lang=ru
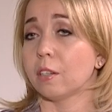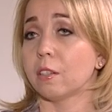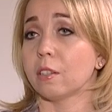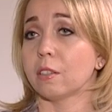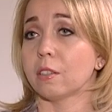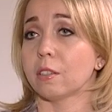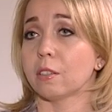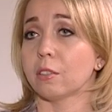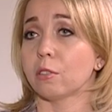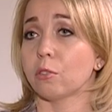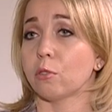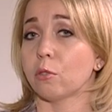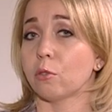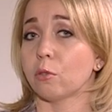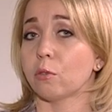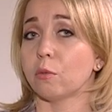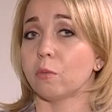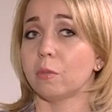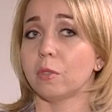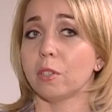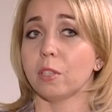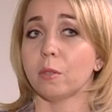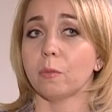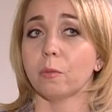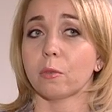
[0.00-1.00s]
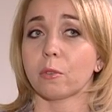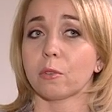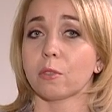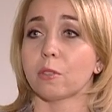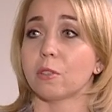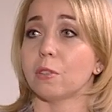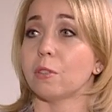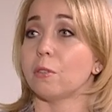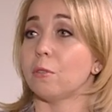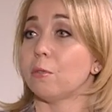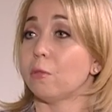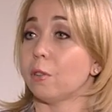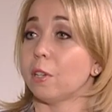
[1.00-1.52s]
э, что мы не
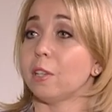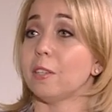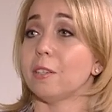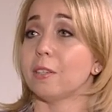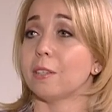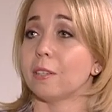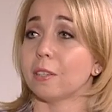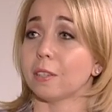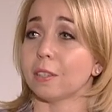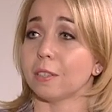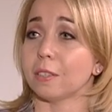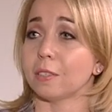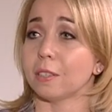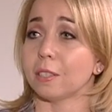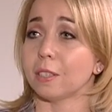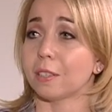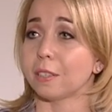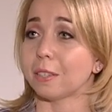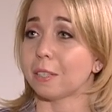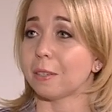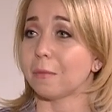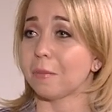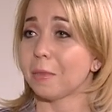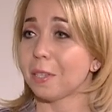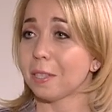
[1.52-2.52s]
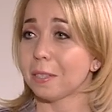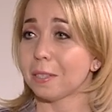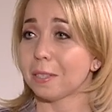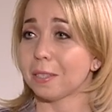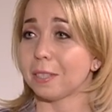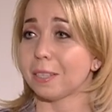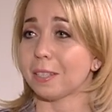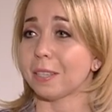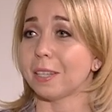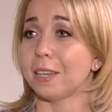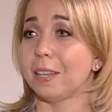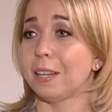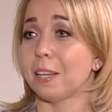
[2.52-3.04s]
просто юристы,
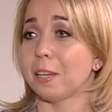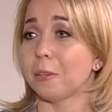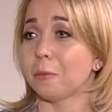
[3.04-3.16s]
экономисты,